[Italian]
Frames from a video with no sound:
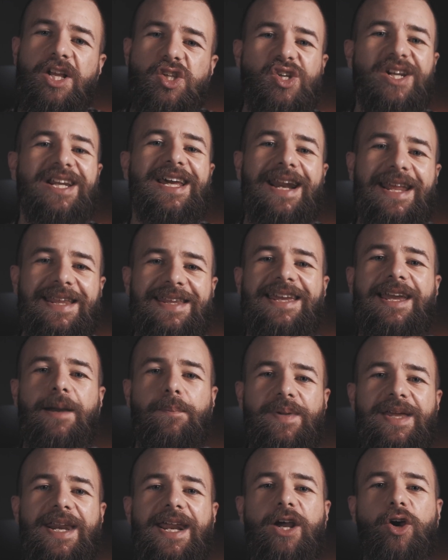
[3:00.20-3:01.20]
e cercare di
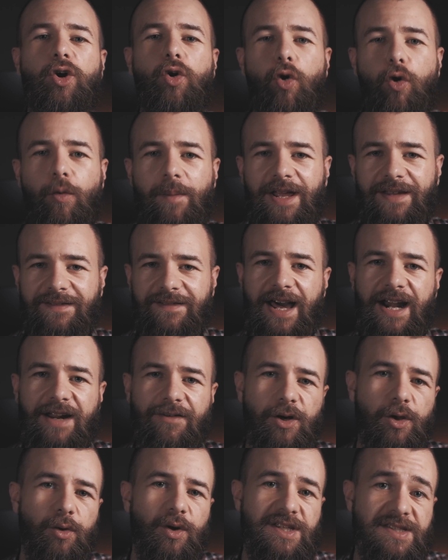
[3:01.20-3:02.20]
capire come andare a
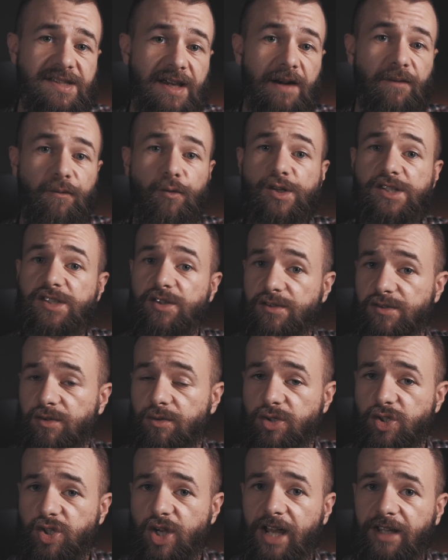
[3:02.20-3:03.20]
valorizzare il vostro
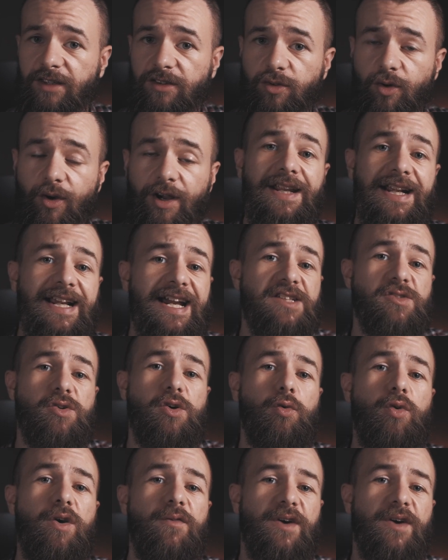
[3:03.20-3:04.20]
soggetto. Nel caso in cui